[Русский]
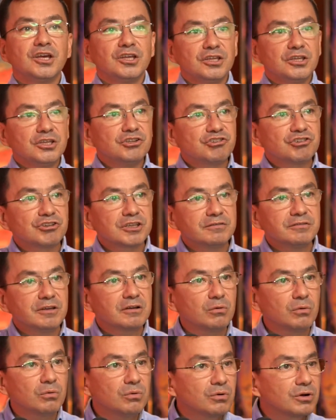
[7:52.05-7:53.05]
И
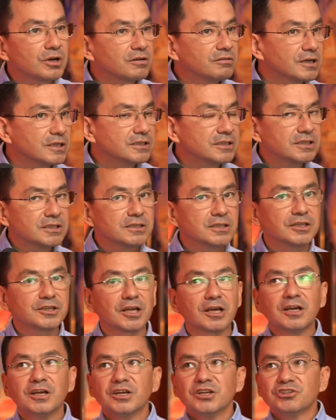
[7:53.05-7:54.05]
человек ухватил это,